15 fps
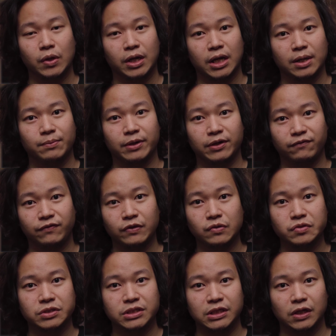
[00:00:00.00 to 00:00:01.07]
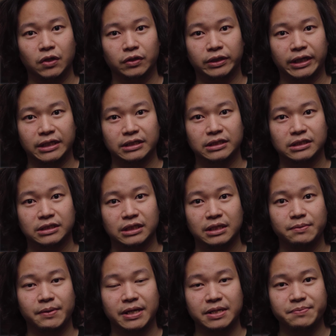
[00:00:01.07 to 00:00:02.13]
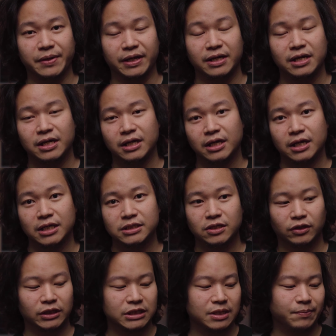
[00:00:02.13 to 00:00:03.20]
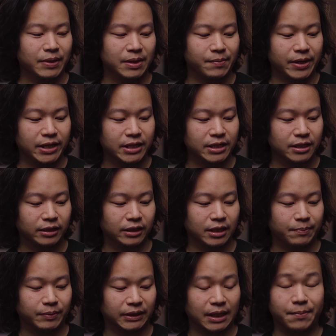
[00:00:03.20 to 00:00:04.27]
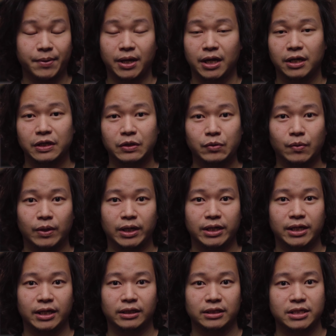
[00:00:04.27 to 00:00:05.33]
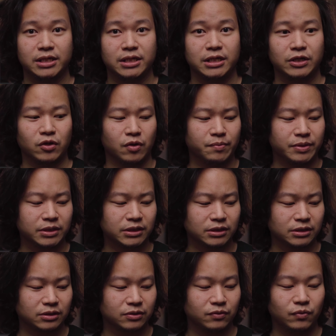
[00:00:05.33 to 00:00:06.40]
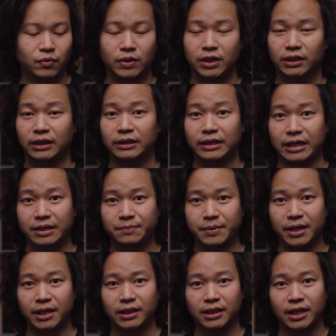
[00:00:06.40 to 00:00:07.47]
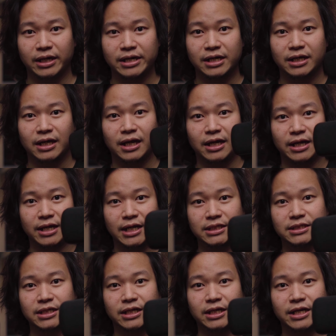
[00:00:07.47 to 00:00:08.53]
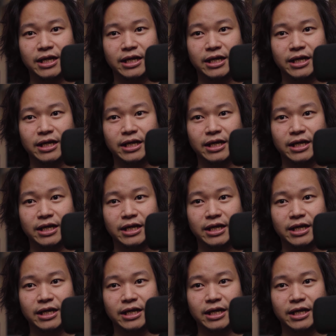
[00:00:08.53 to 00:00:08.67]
gue akan mereview Zilot S55. Zilot S55 ini ketika pertama kali gue lihat di e-commerce, gue tertarik banget karena kalian lihat sendiri